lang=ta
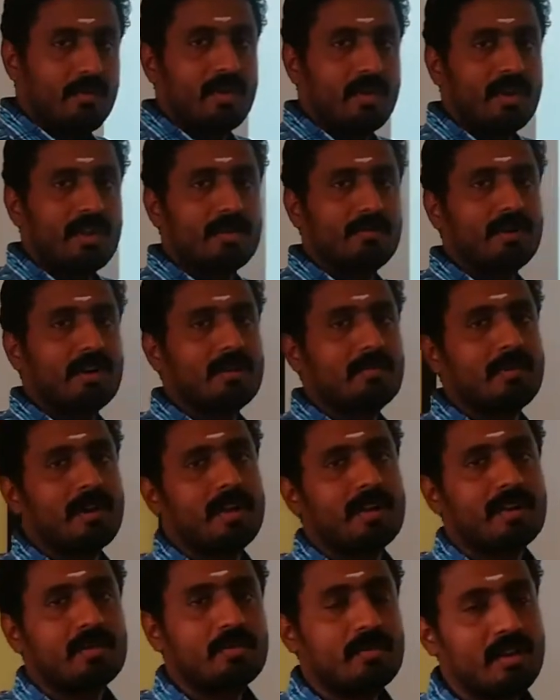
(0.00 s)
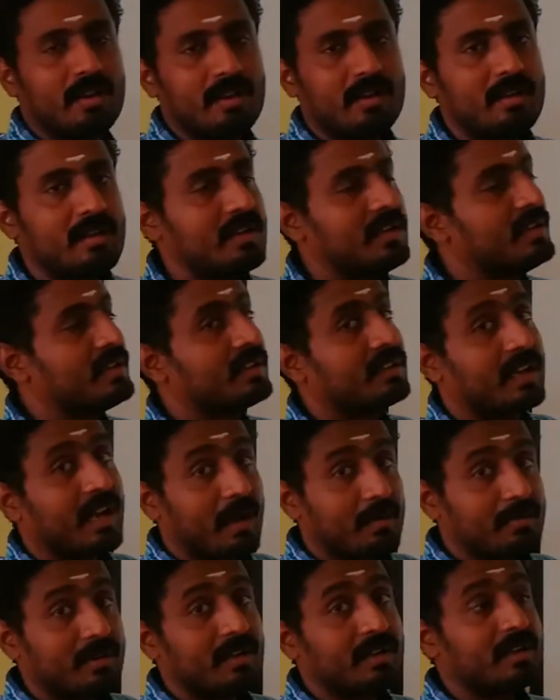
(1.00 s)
உயரமான பிளான்ட்டுக்குள்ளே
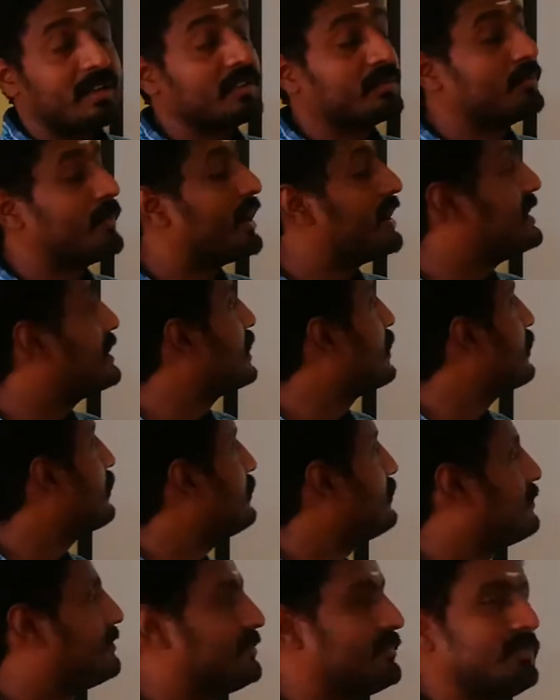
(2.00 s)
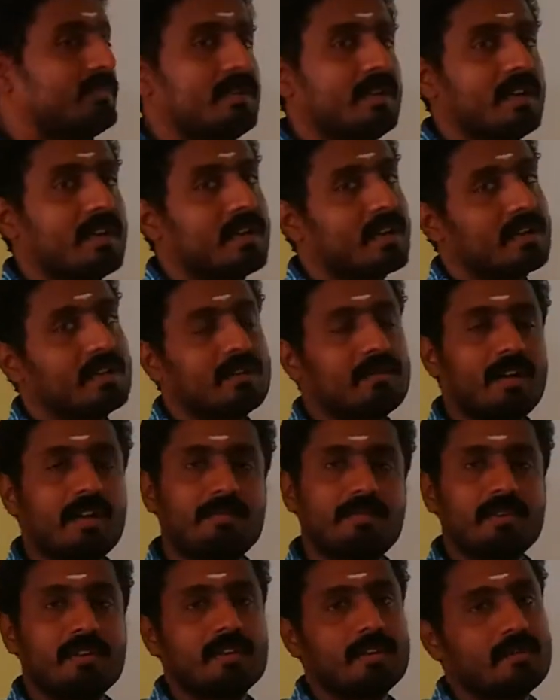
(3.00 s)
கேபிட்டல் டி ஸ்மால் டீயும் இருக்கிறதுக்கு
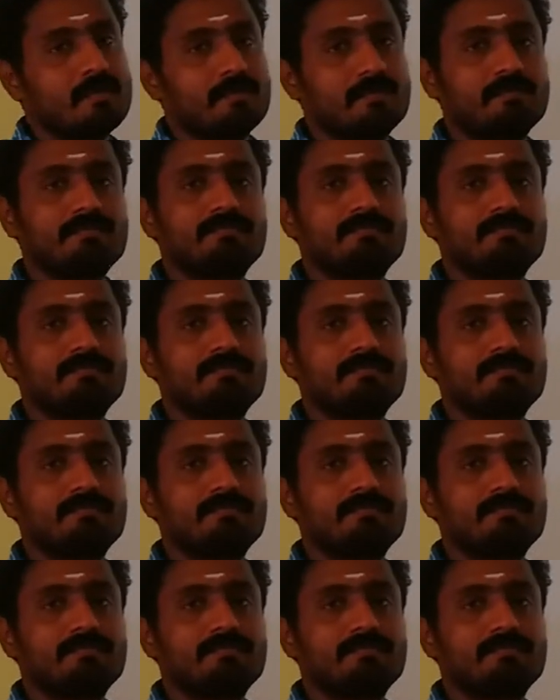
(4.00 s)
வாய்ப்பு இருக்குது